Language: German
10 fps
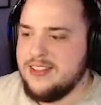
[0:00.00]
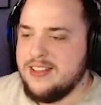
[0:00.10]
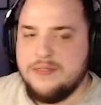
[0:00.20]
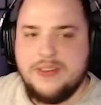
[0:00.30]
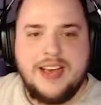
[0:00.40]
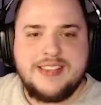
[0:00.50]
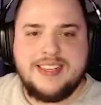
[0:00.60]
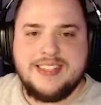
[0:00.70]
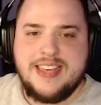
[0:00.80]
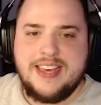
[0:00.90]
Wie heiße ich jetzt
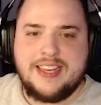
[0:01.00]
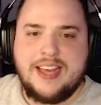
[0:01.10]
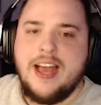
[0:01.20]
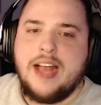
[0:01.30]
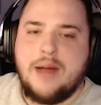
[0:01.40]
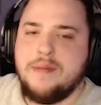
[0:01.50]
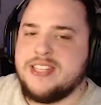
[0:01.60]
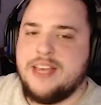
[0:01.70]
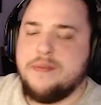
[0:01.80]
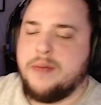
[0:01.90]
Erika? Kann man safe
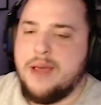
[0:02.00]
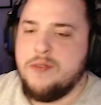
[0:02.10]
im Game noch